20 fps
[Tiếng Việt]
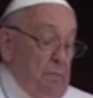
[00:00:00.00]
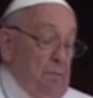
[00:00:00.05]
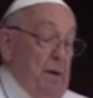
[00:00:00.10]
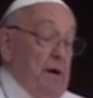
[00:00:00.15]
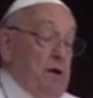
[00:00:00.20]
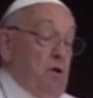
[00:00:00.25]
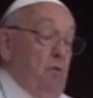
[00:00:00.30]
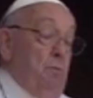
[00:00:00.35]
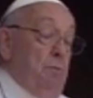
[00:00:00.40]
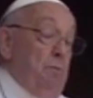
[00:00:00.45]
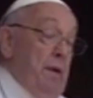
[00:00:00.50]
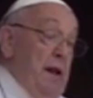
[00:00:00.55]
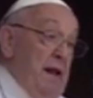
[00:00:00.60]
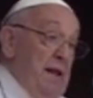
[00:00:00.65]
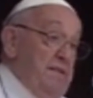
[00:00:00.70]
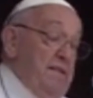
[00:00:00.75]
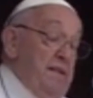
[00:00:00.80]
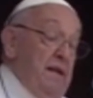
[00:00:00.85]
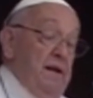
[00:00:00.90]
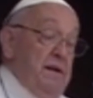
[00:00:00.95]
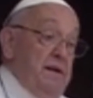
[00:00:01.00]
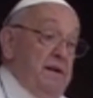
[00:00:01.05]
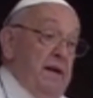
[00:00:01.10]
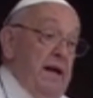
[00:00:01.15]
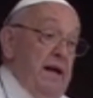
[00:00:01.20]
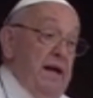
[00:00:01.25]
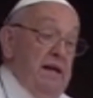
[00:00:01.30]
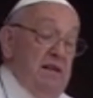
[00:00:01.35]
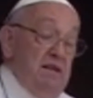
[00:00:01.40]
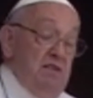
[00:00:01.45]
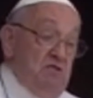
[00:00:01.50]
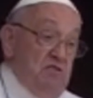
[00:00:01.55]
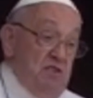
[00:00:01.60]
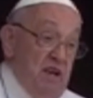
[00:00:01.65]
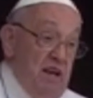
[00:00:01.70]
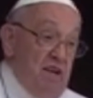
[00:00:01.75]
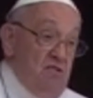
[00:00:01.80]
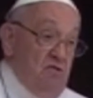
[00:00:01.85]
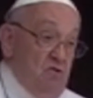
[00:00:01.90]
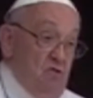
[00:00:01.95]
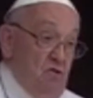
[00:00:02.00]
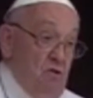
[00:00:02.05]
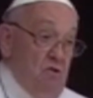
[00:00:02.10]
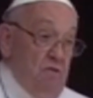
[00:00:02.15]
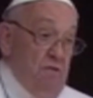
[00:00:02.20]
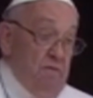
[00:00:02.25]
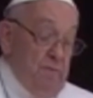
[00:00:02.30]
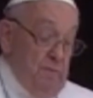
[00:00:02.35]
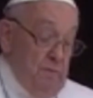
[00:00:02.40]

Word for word: per comprenderne il senso.